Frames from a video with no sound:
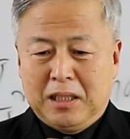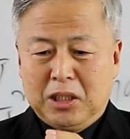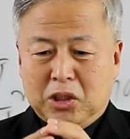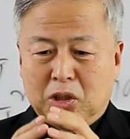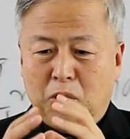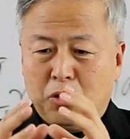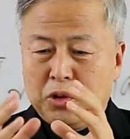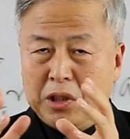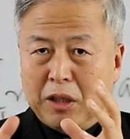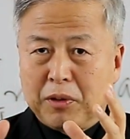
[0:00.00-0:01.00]
이
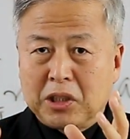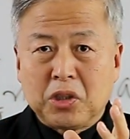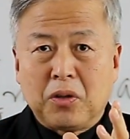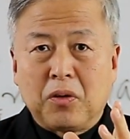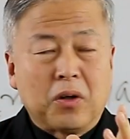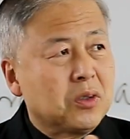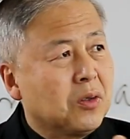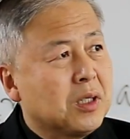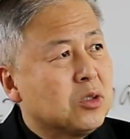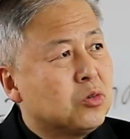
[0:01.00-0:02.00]
성육신의 과정,
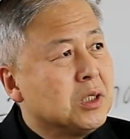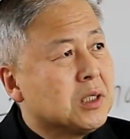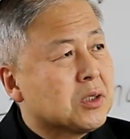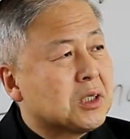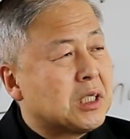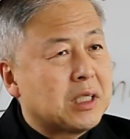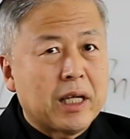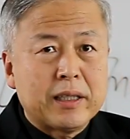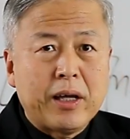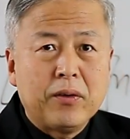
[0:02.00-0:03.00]
어떻게 주님께서
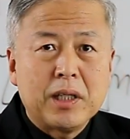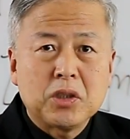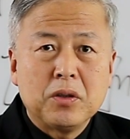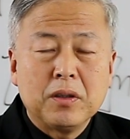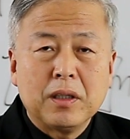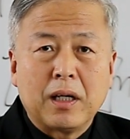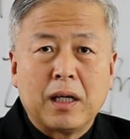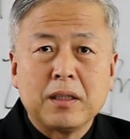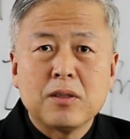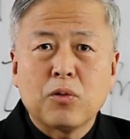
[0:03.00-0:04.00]
세상에 태어나셨는가
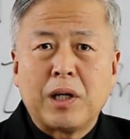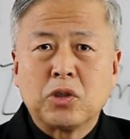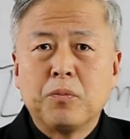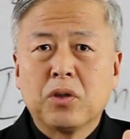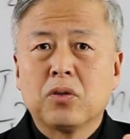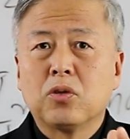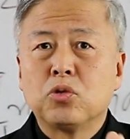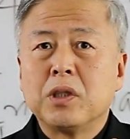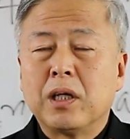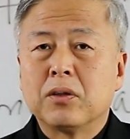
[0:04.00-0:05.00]
하는 그 과정보다 더
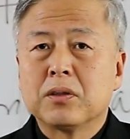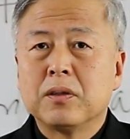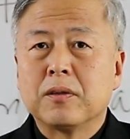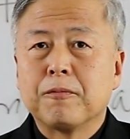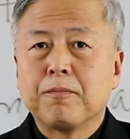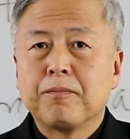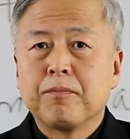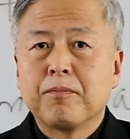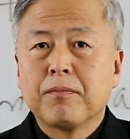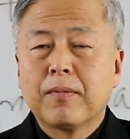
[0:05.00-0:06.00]
중요한 것은
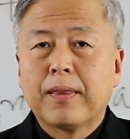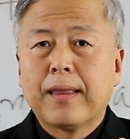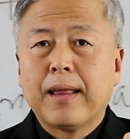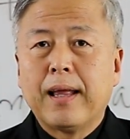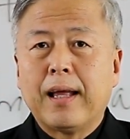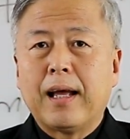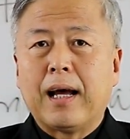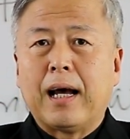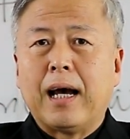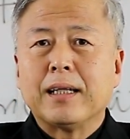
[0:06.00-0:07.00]

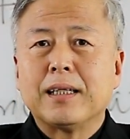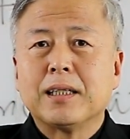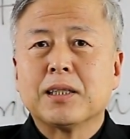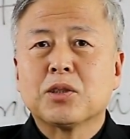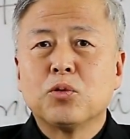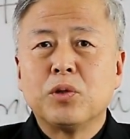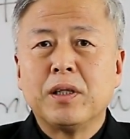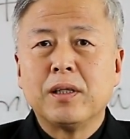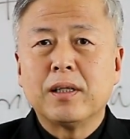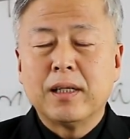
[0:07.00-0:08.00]
하나님께서
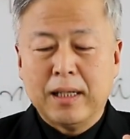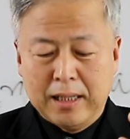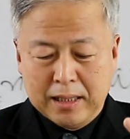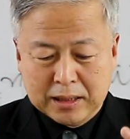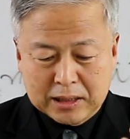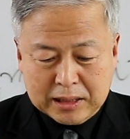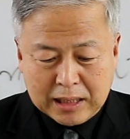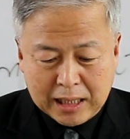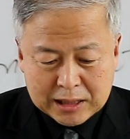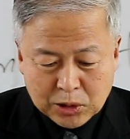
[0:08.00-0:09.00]
우리를
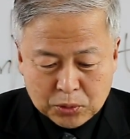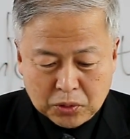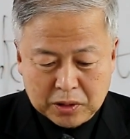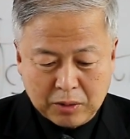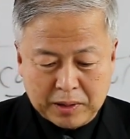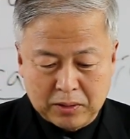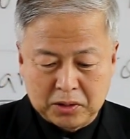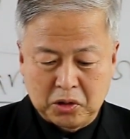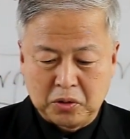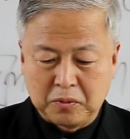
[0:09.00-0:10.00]
찾아오셨다고 하는
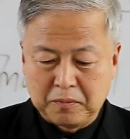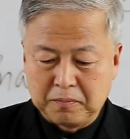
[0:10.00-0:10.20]
거죠.